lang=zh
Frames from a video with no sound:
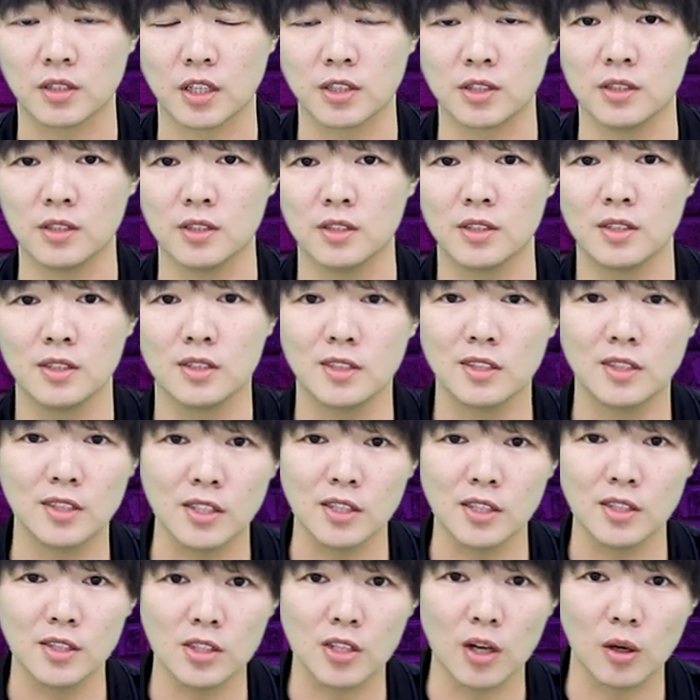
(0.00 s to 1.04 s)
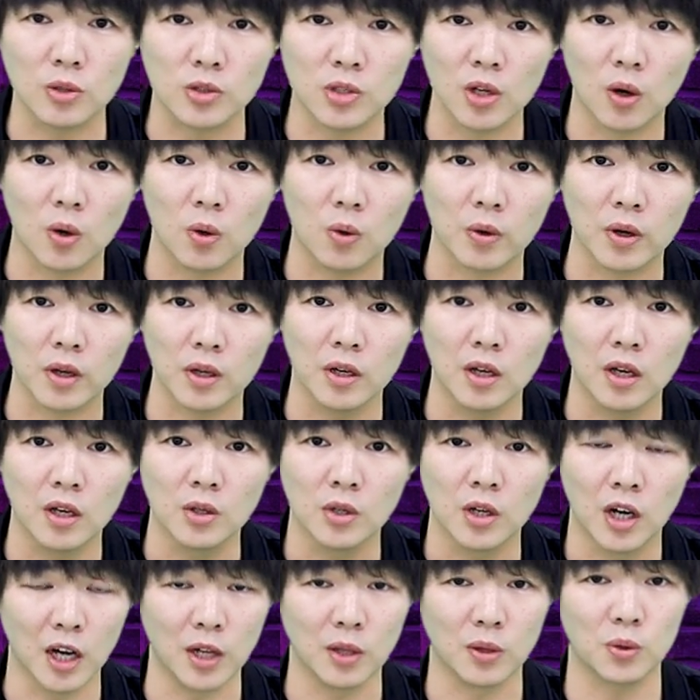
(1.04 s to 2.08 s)
但是新教教会
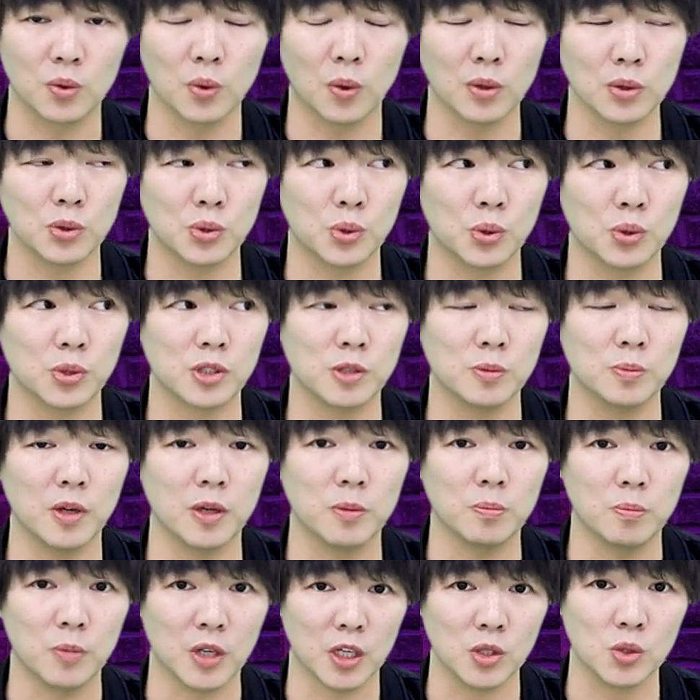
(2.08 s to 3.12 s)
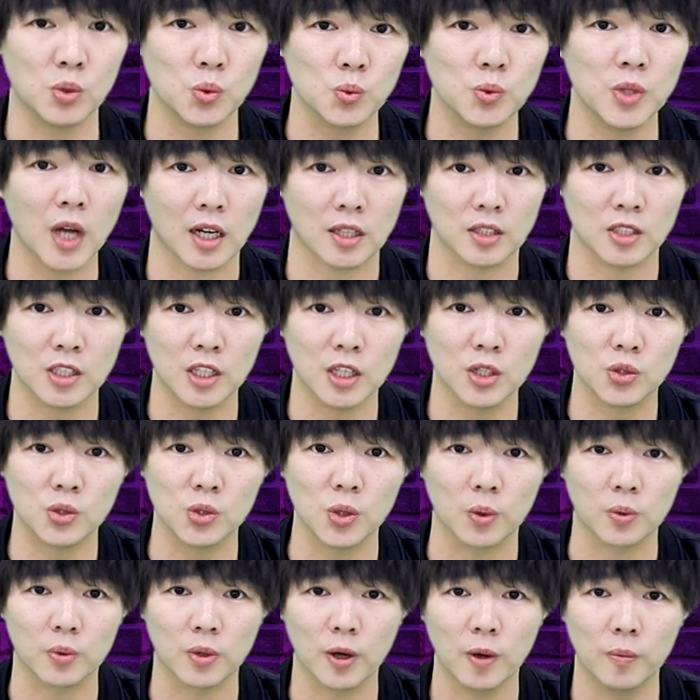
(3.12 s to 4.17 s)
很多却是被民主党接
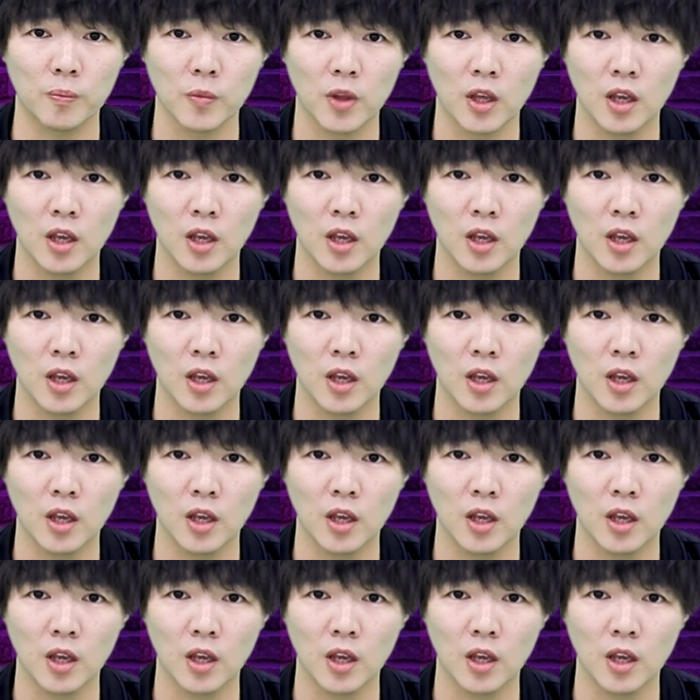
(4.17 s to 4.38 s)
受的，